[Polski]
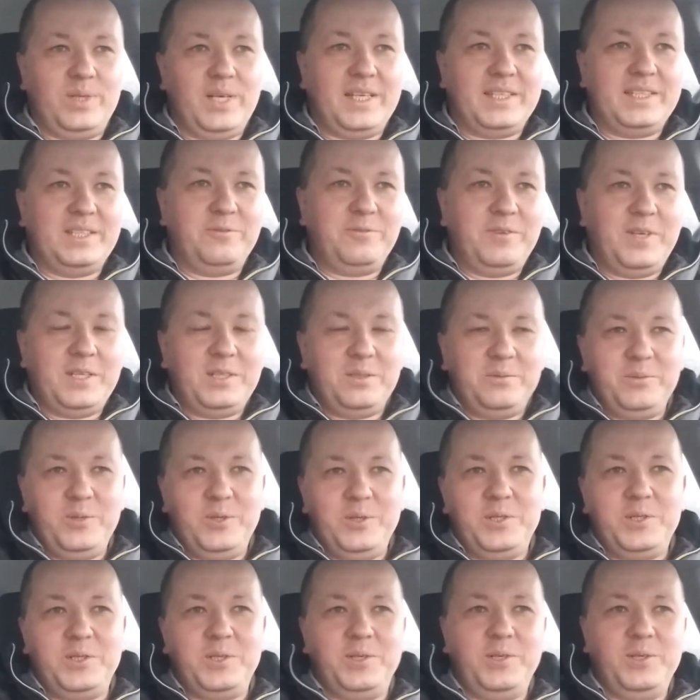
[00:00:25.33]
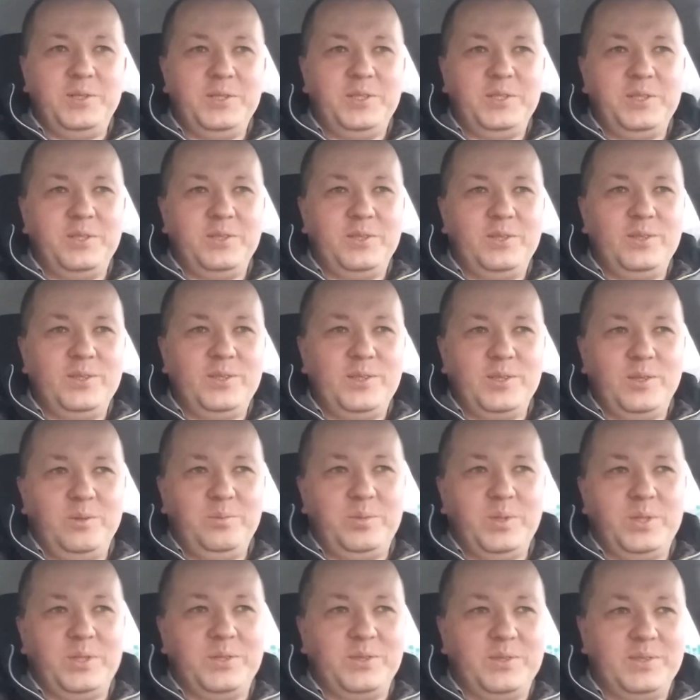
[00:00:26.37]
Jak nie wiadomo o co chodzi, to chodzi o
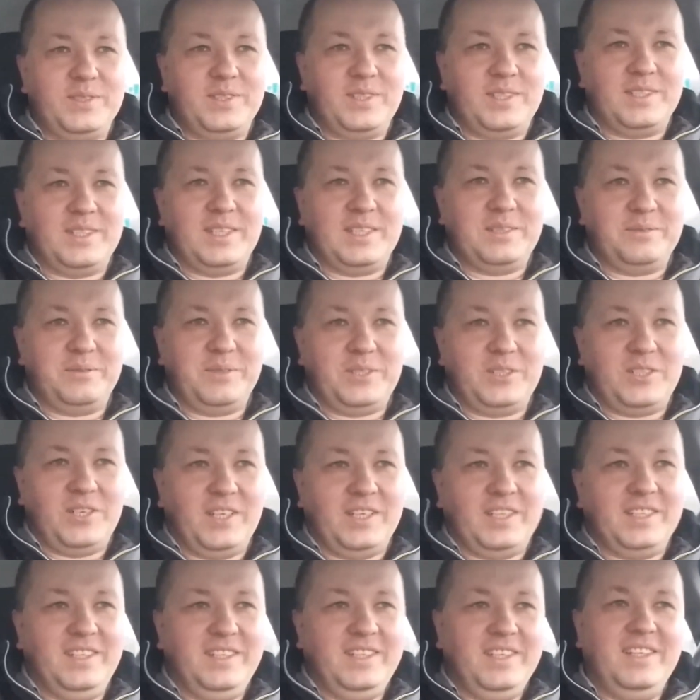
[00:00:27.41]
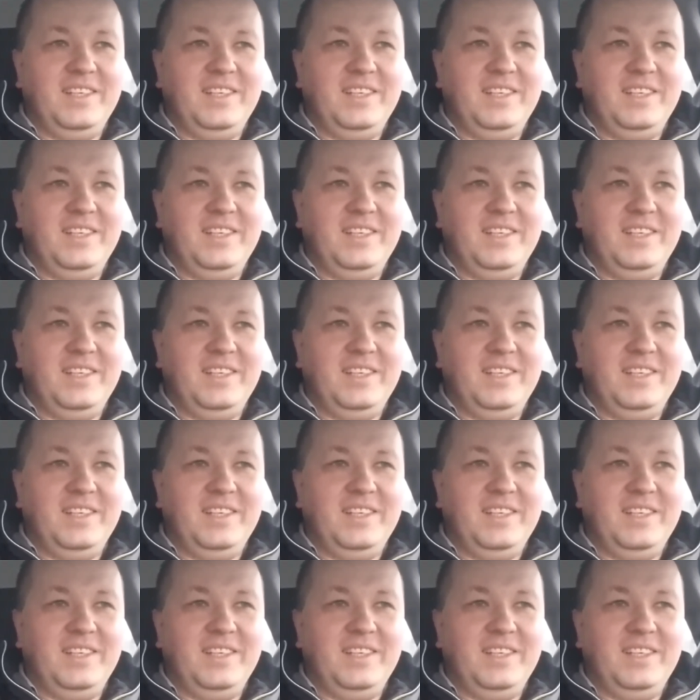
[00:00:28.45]
pieniądze zazwyczaj.